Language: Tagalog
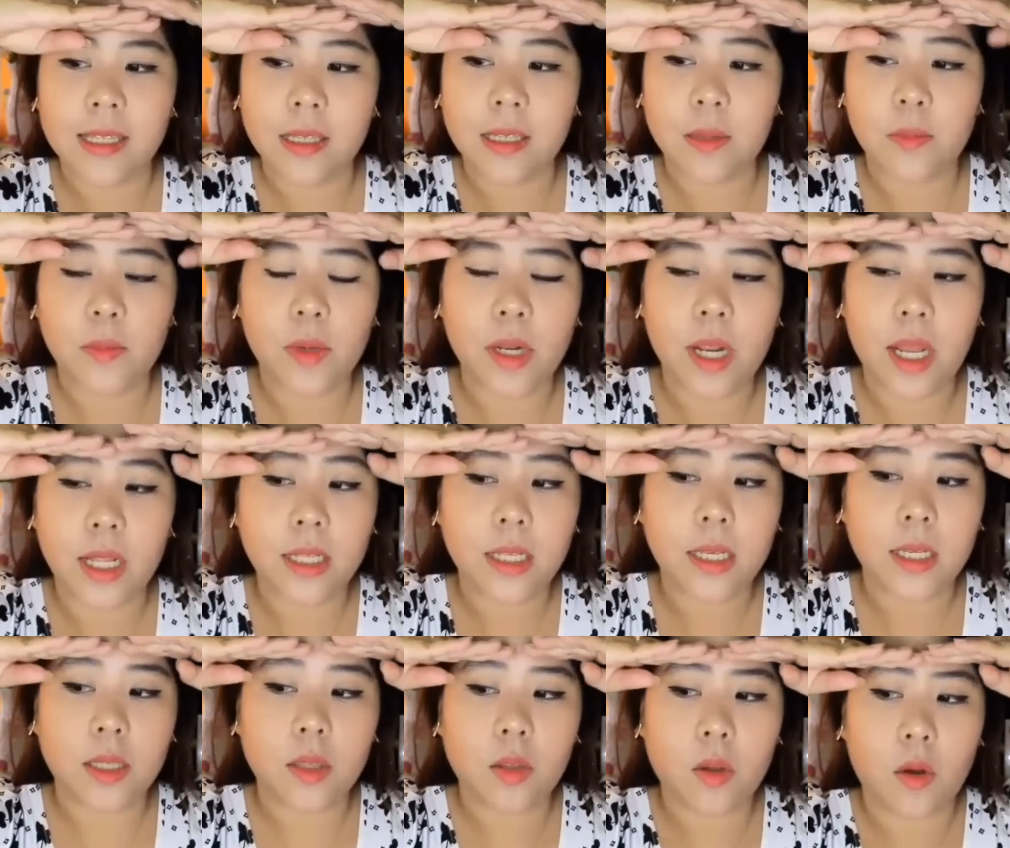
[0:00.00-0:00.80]

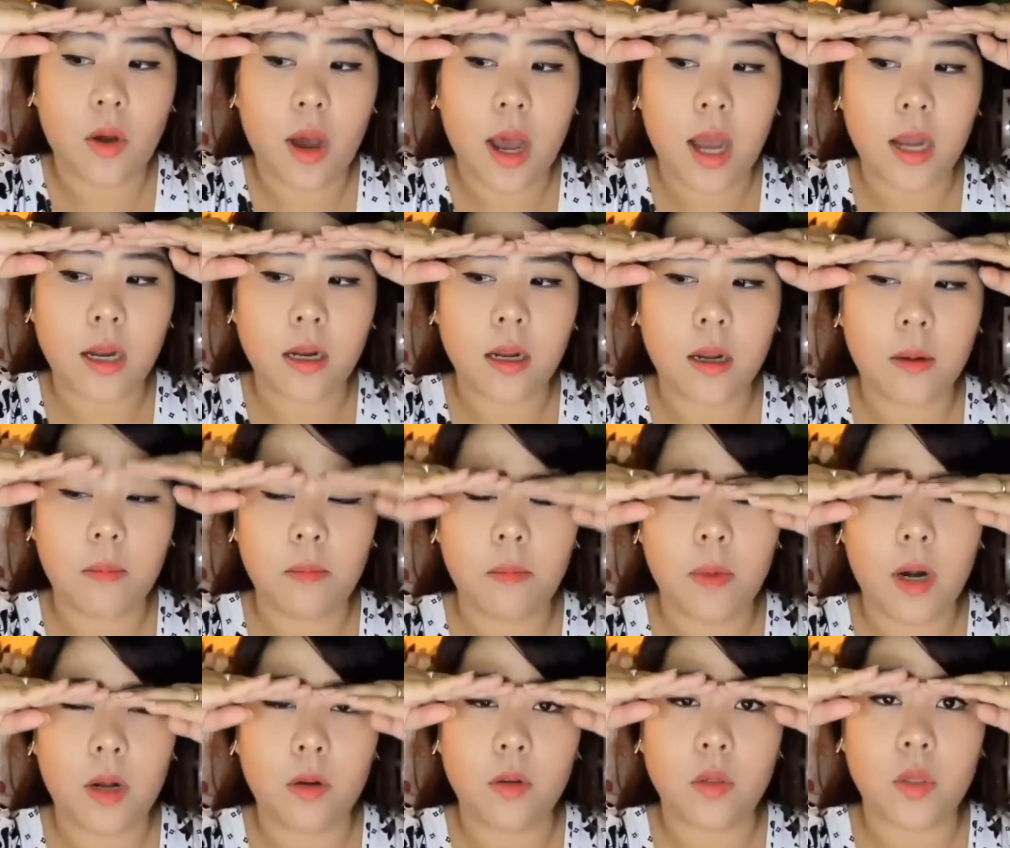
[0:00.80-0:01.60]
Simula dito
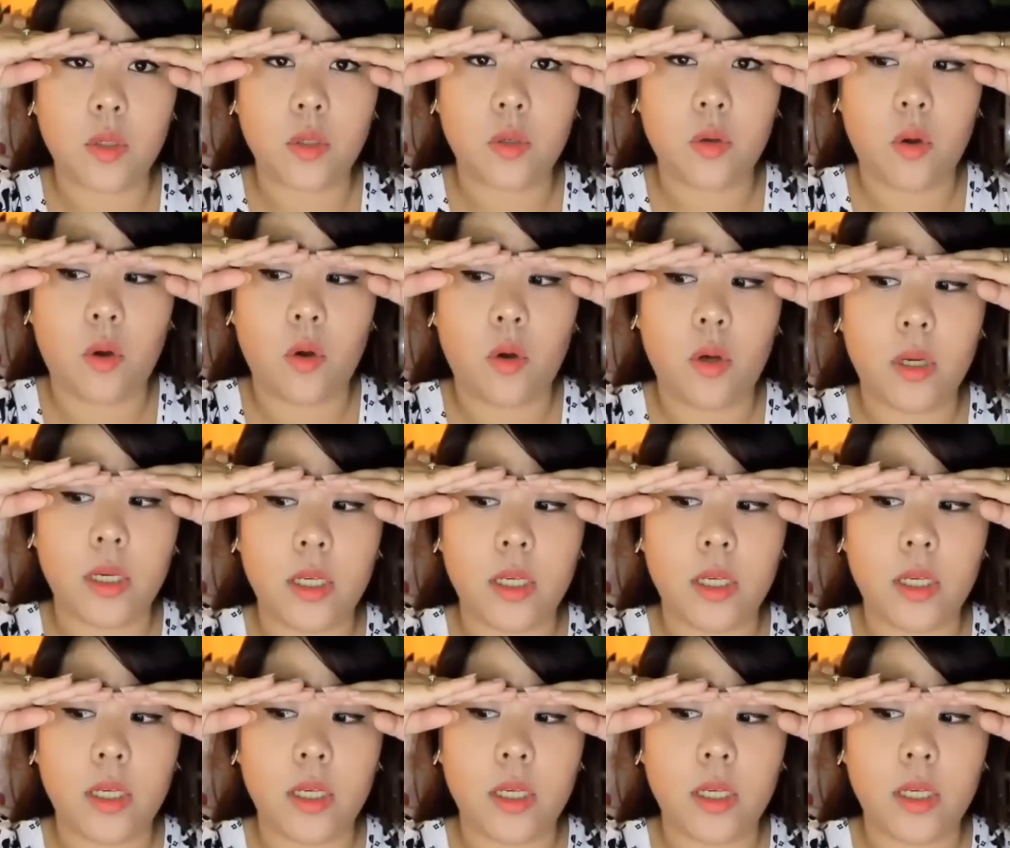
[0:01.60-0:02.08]
hanggang brows